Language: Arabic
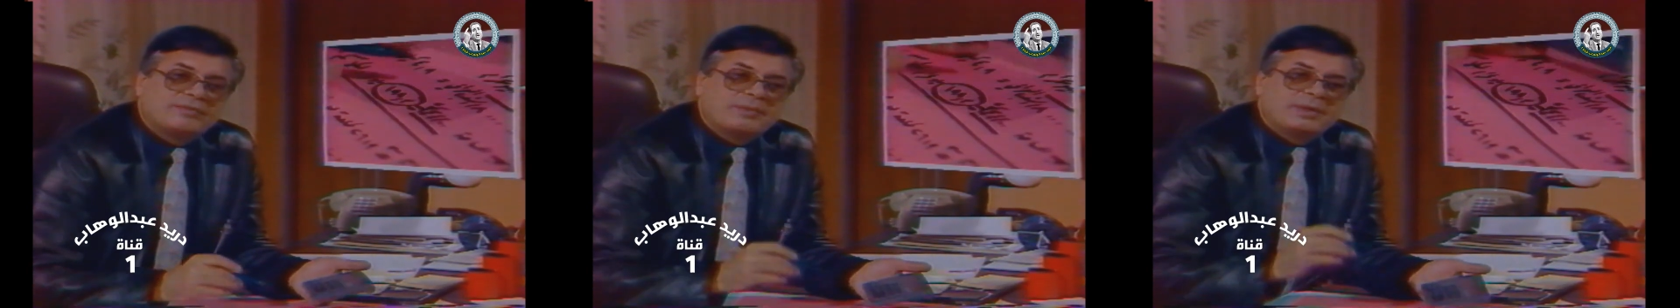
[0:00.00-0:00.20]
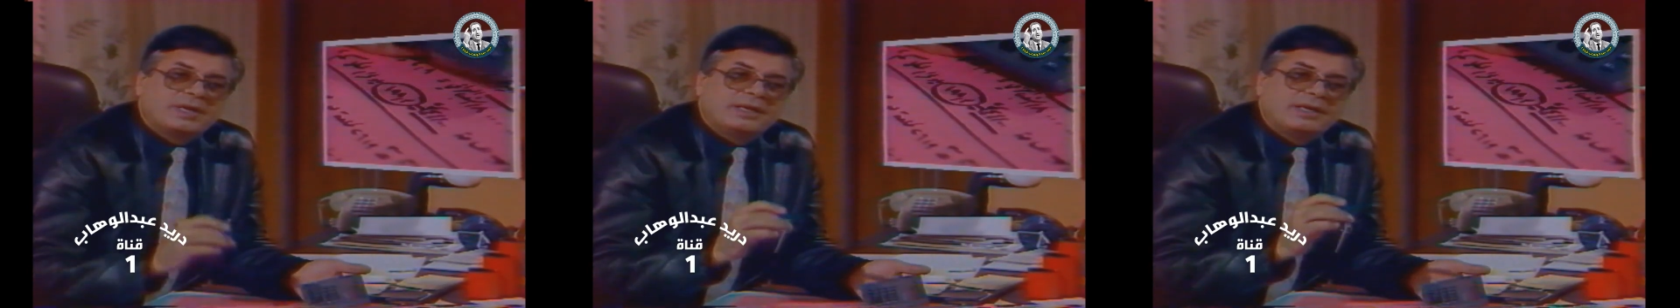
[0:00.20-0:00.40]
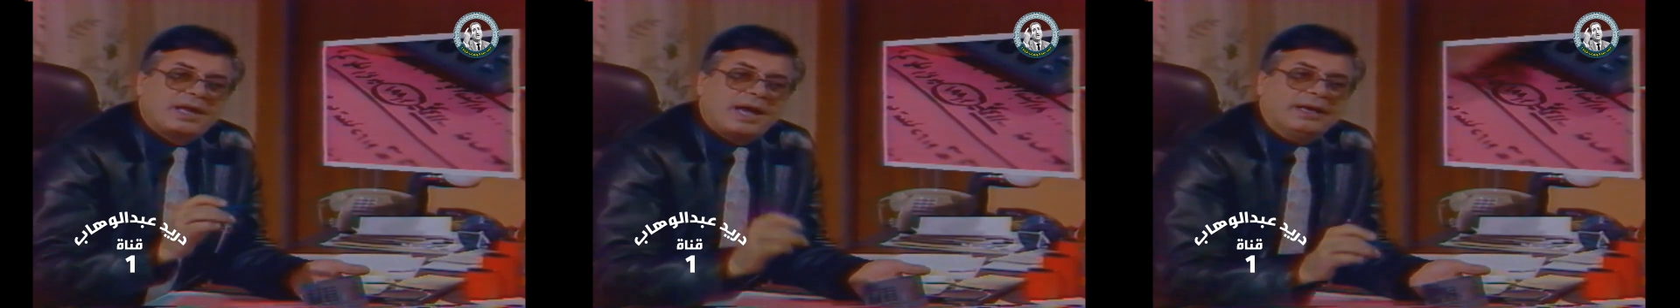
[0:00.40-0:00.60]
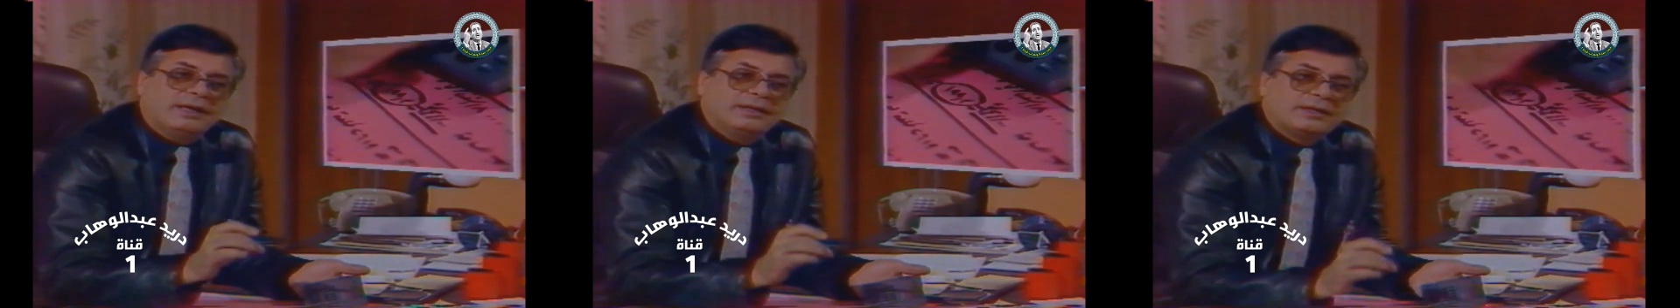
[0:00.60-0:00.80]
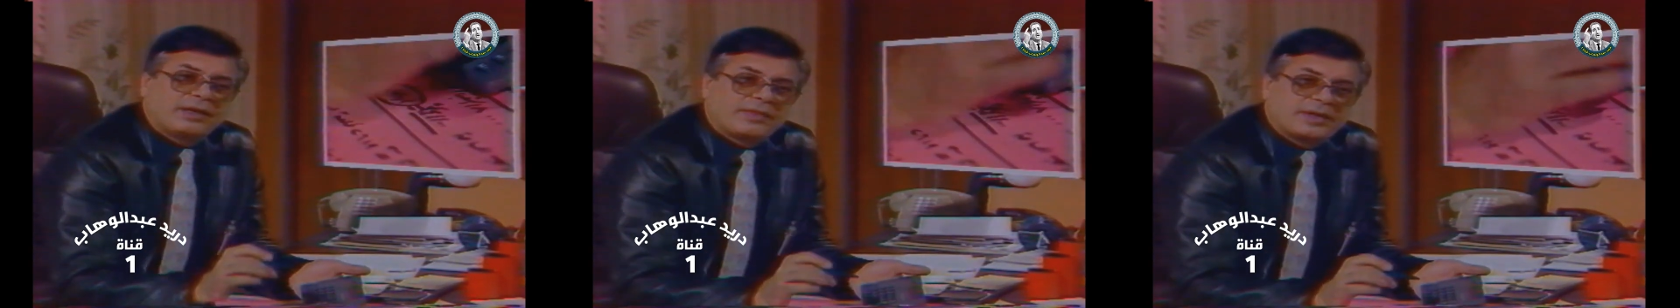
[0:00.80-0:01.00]
فمن
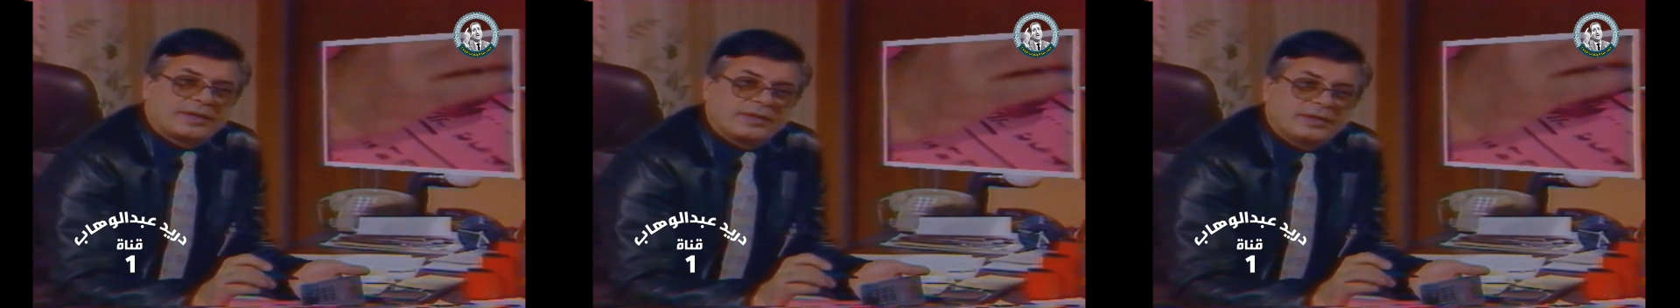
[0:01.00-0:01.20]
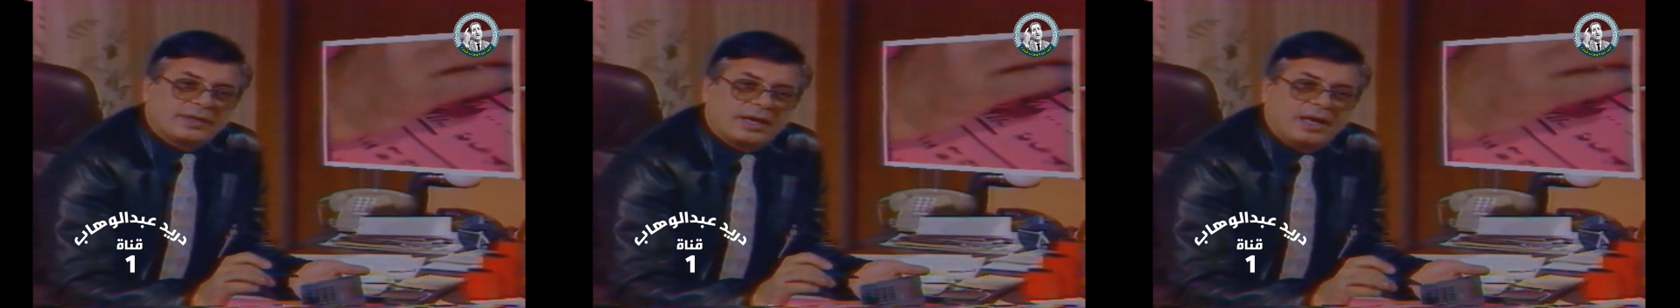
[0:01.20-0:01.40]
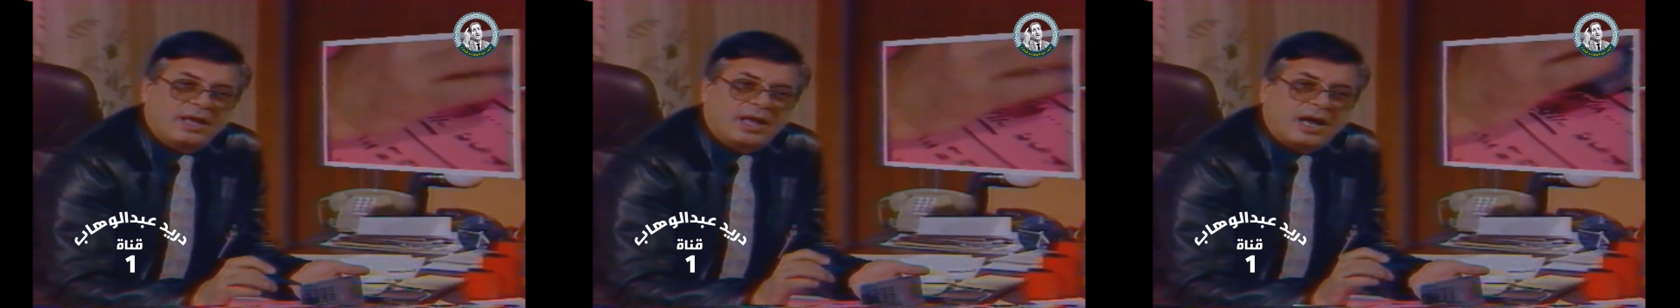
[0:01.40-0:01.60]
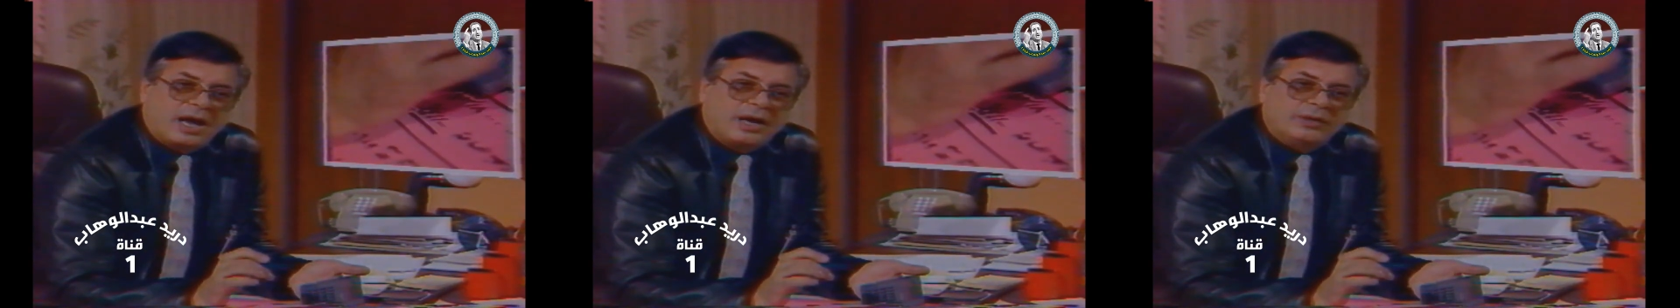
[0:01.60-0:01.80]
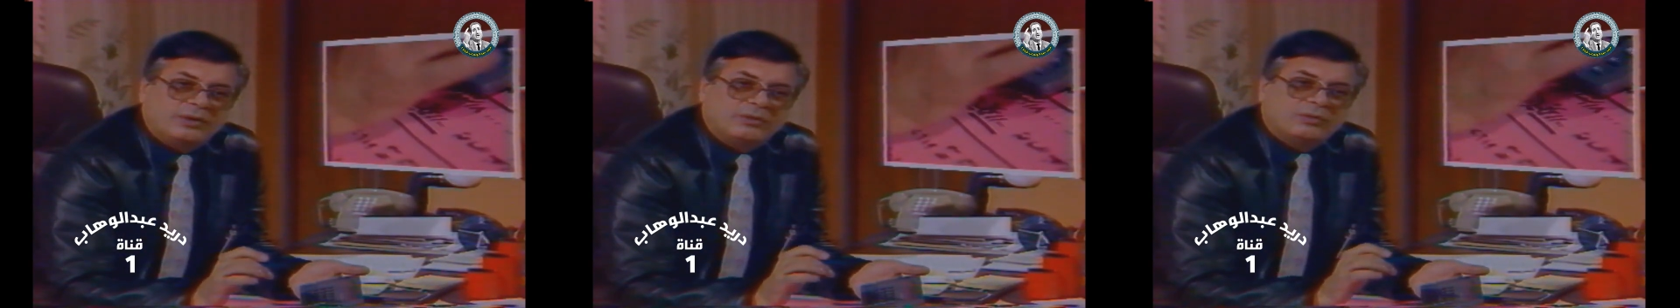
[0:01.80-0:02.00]
الناحية النظرية
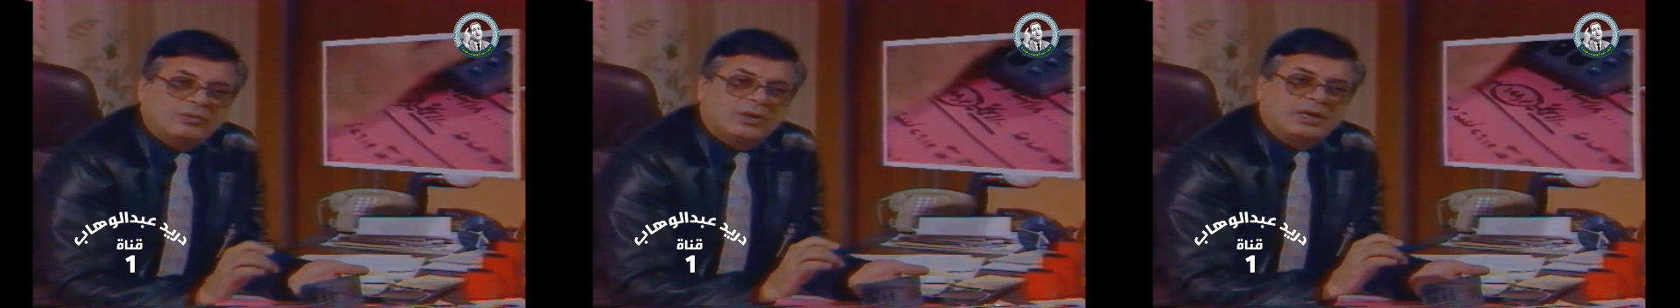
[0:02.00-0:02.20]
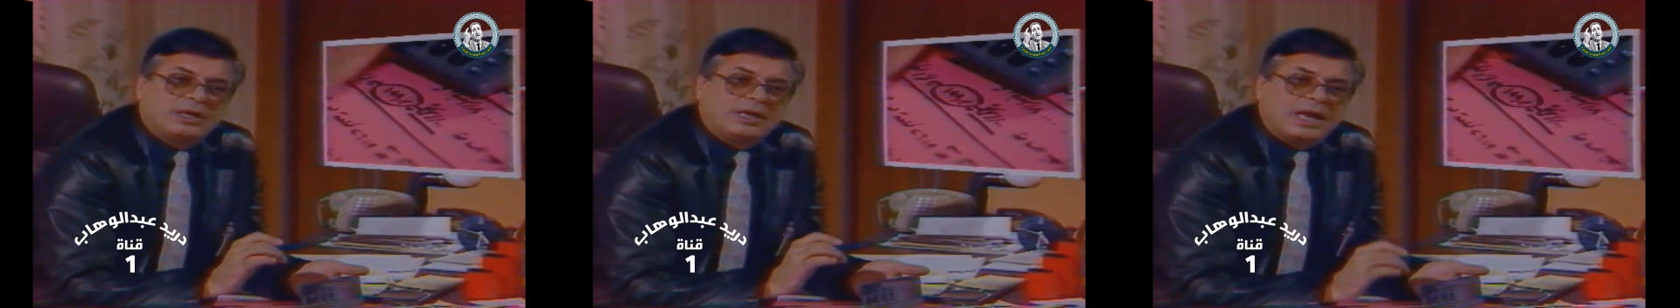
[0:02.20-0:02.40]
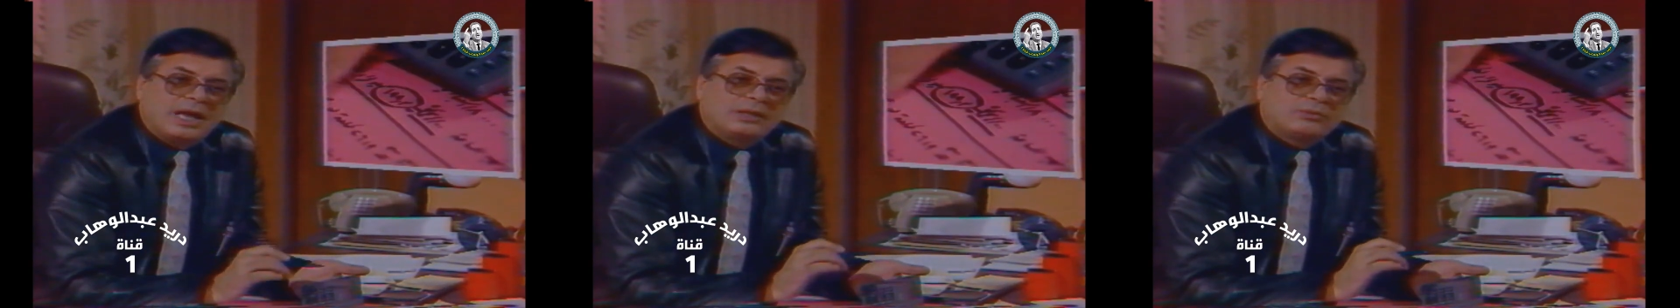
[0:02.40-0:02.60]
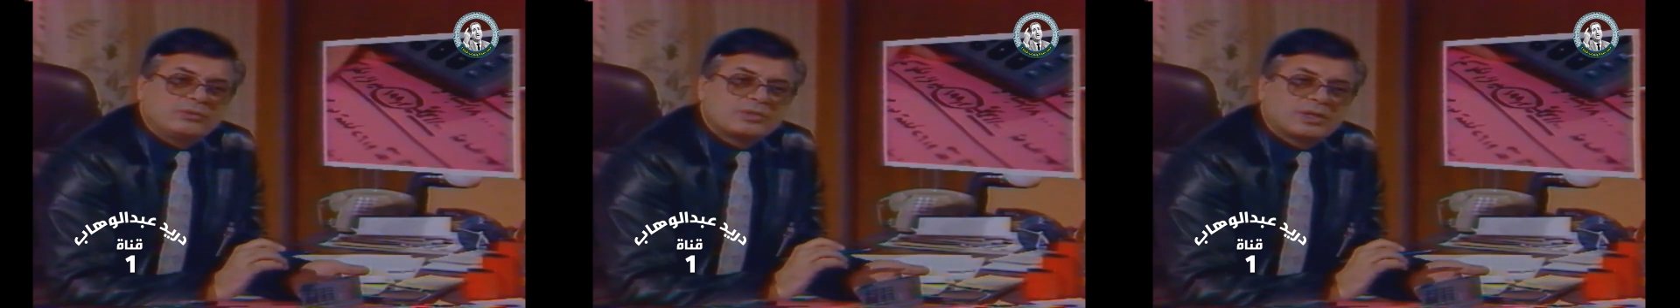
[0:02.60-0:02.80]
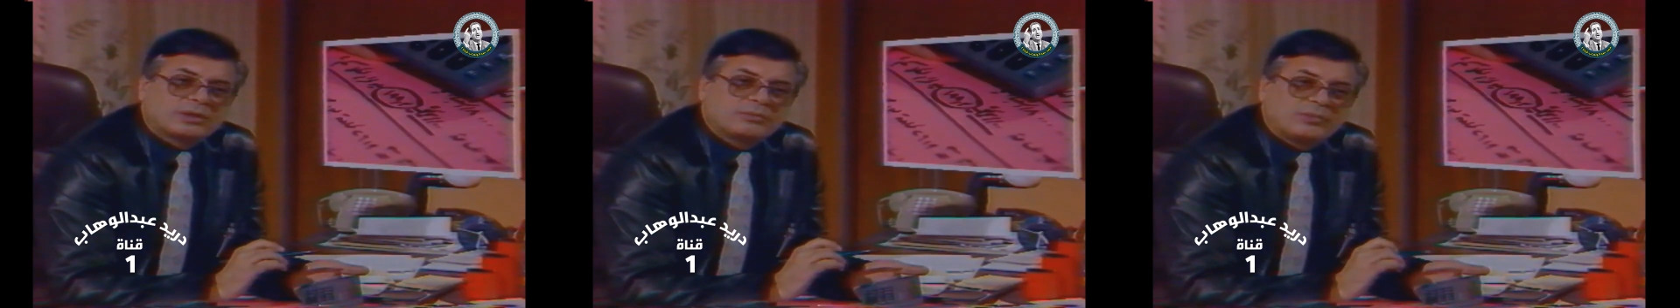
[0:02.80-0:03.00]
أنه لا
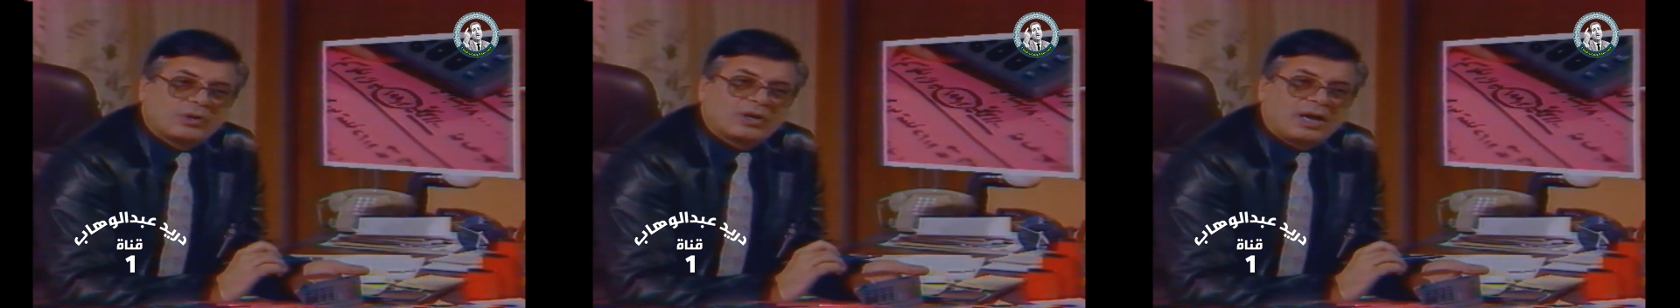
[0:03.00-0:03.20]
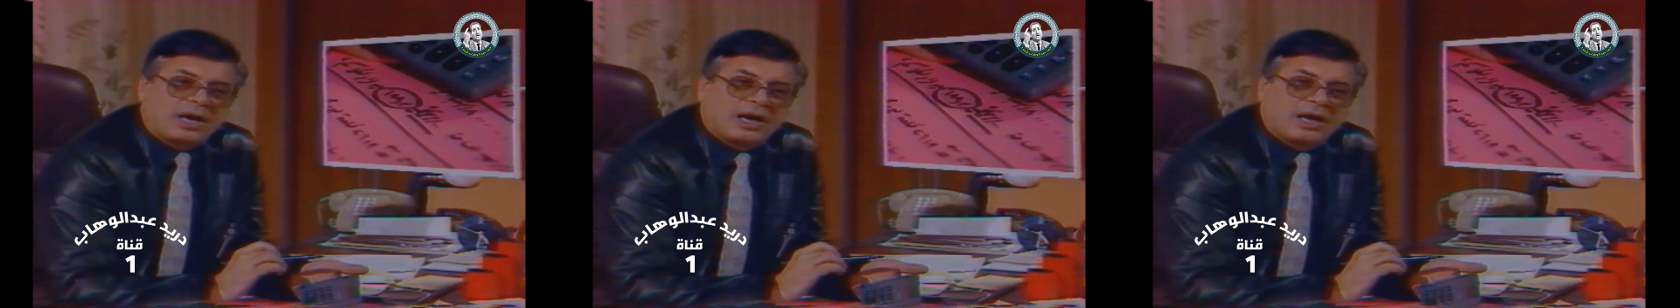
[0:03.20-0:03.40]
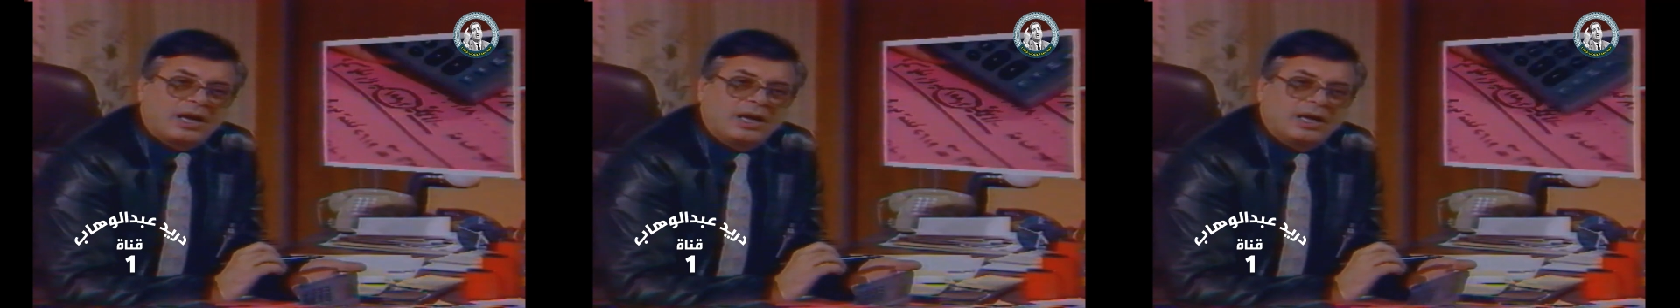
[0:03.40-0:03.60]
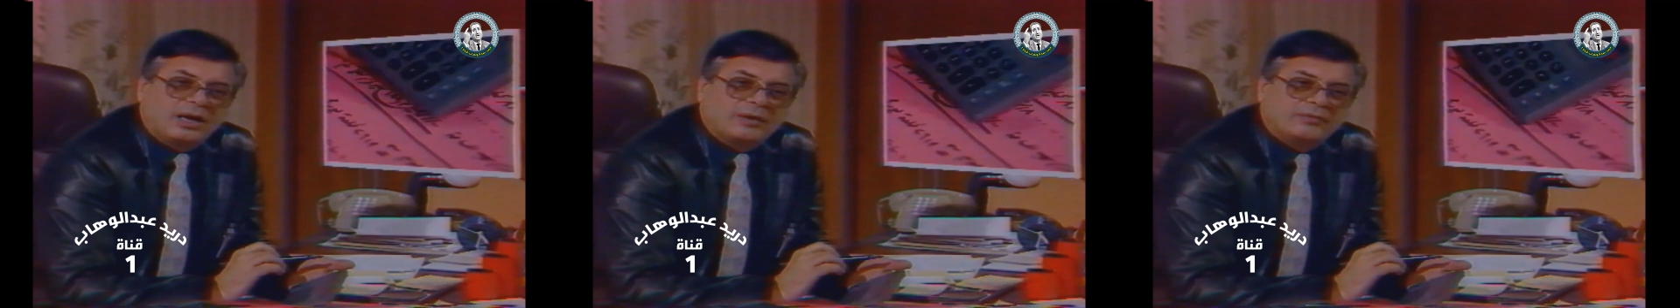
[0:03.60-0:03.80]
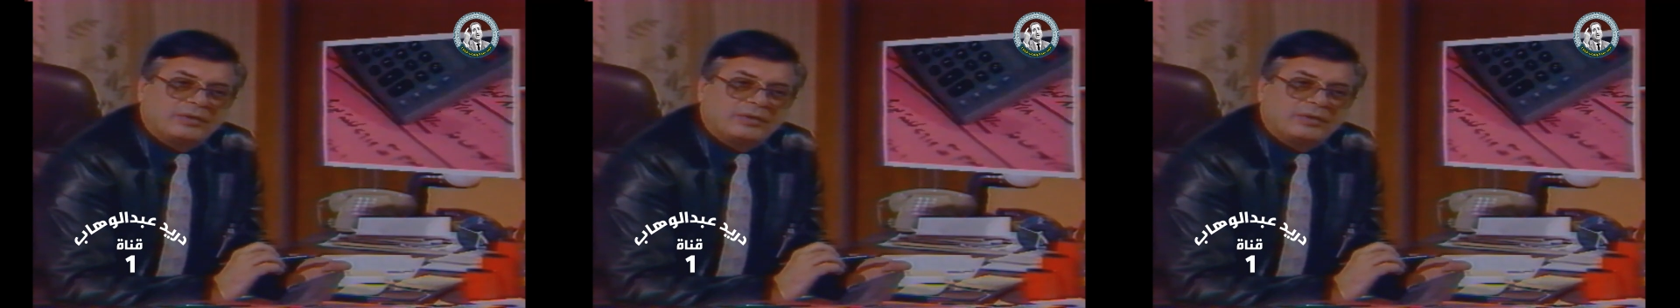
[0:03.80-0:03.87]
توجد بقعة